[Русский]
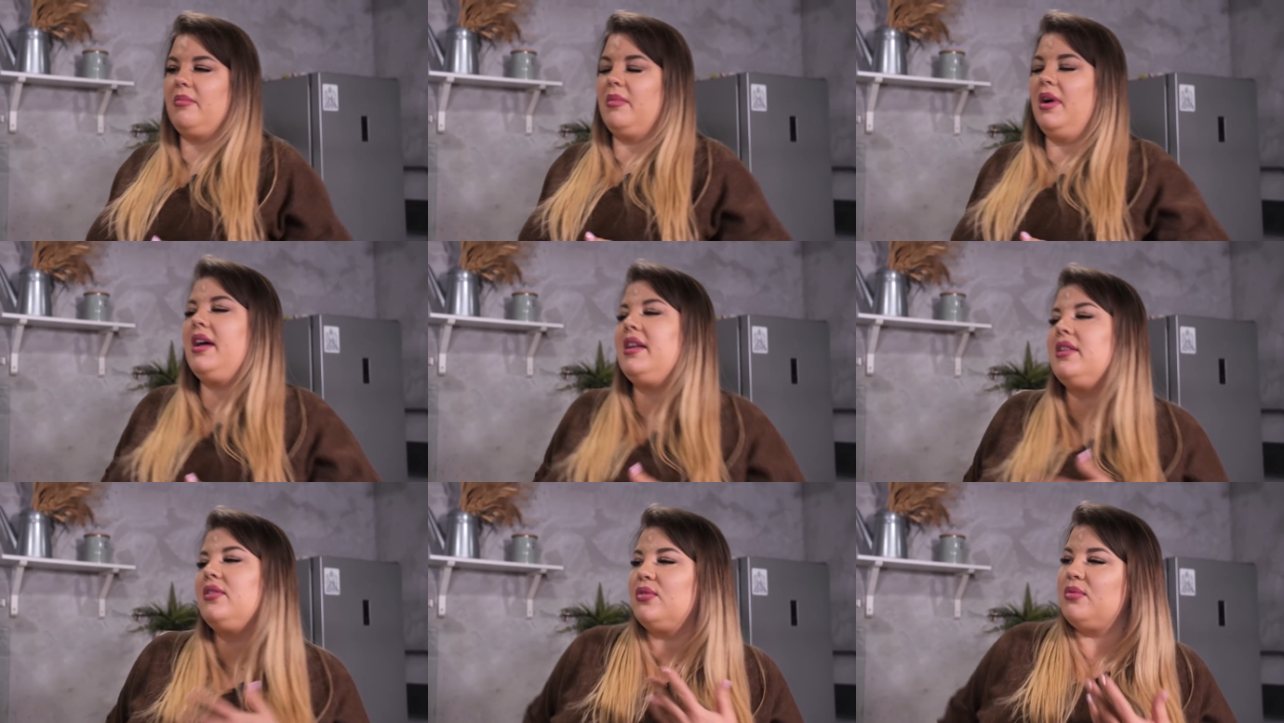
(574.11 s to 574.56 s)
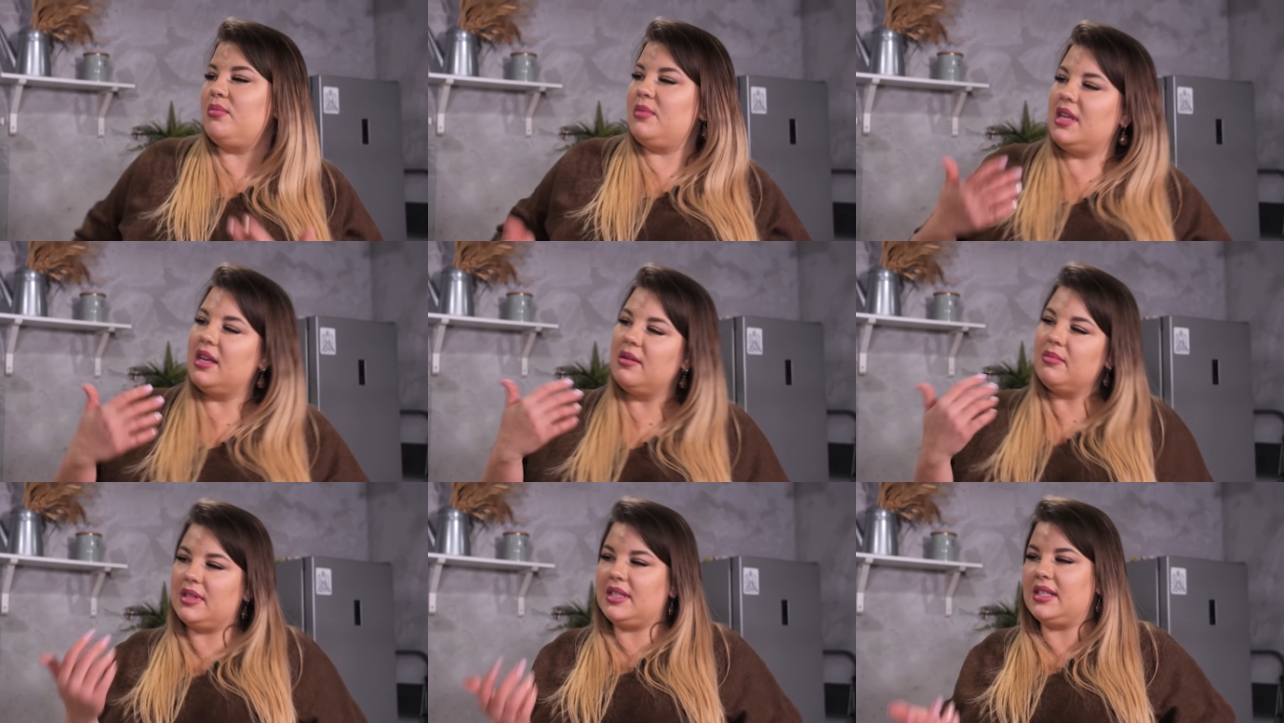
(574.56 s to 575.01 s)
Марта у
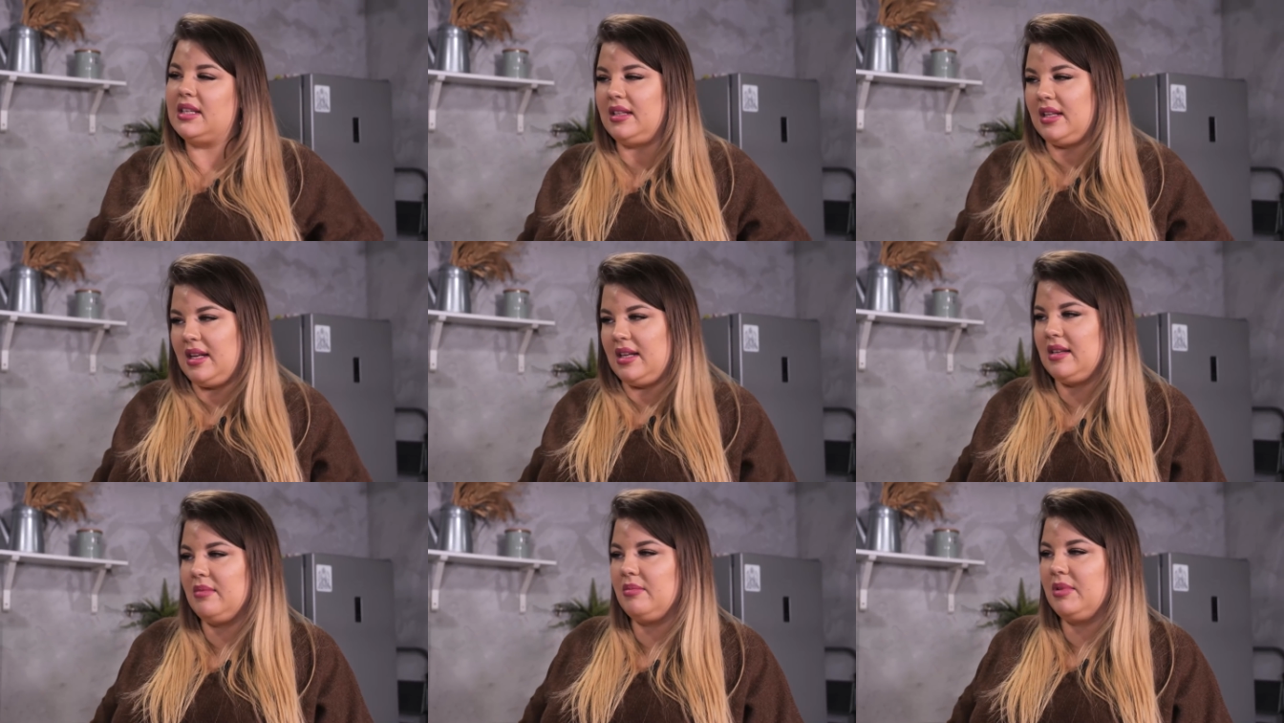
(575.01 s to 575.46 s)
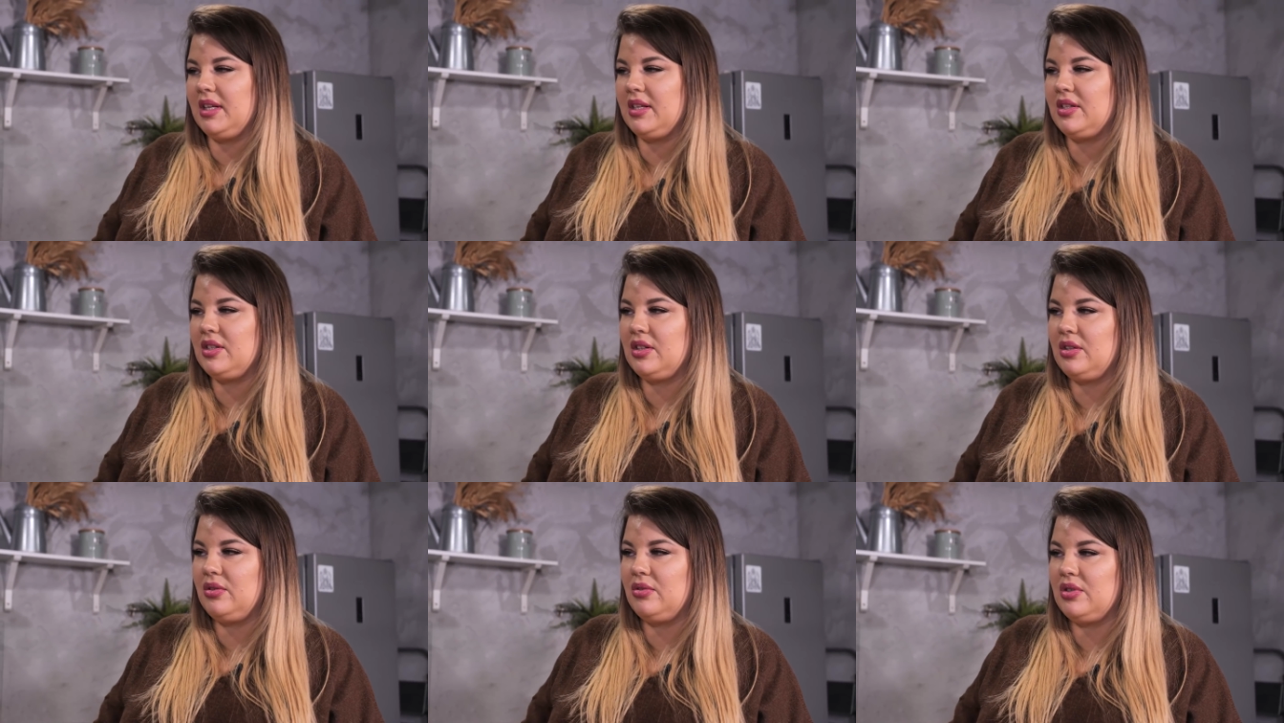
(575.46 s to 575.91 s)
меня эмоциональная
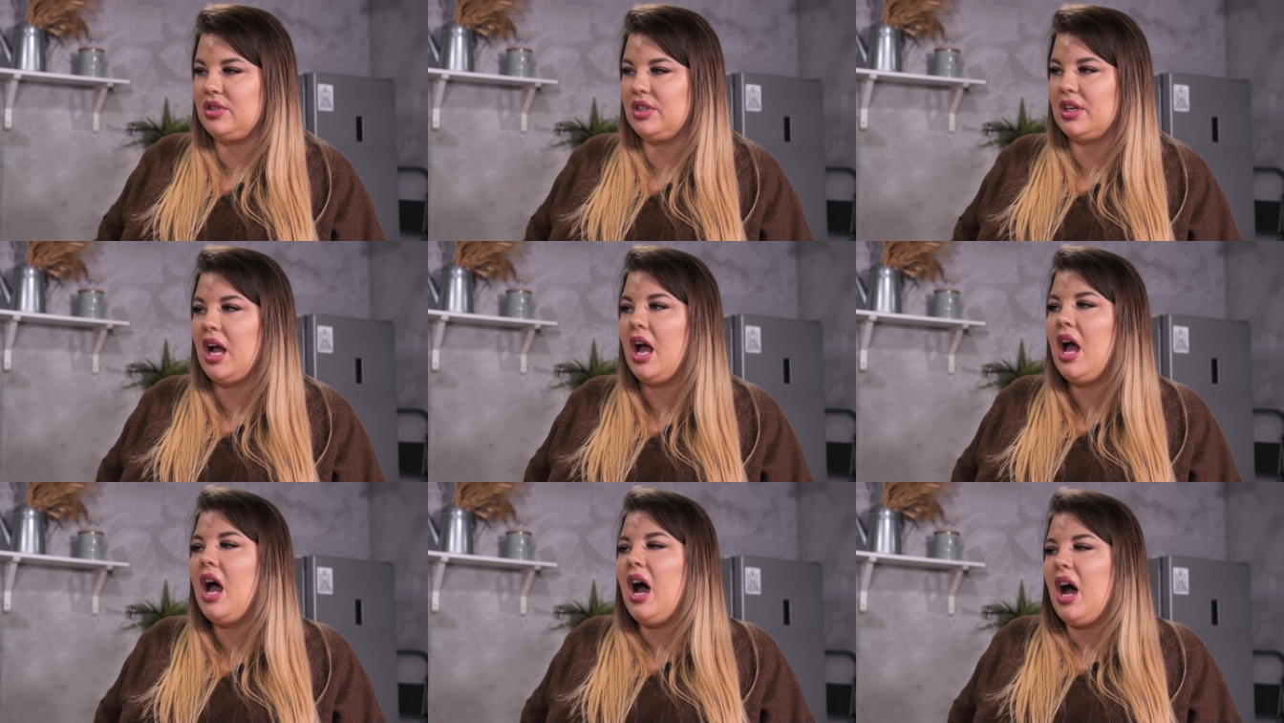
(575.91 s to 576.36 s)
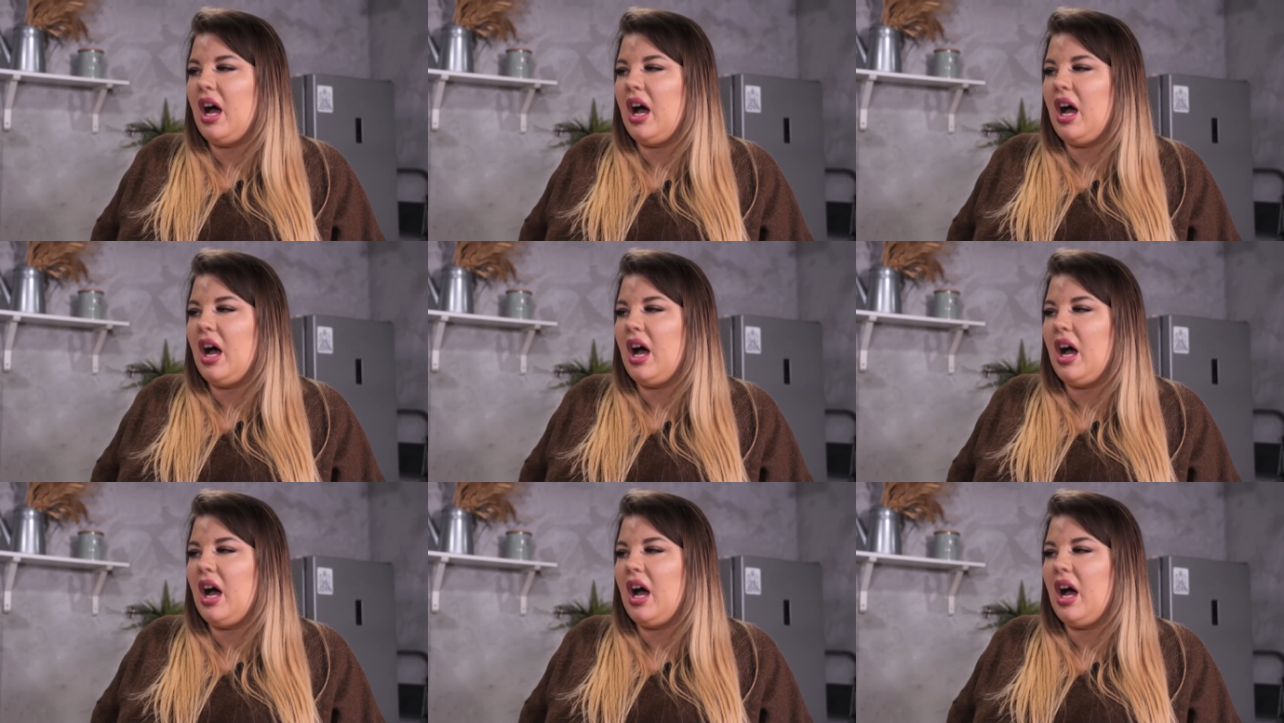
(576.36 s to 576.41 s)
младшая дочка.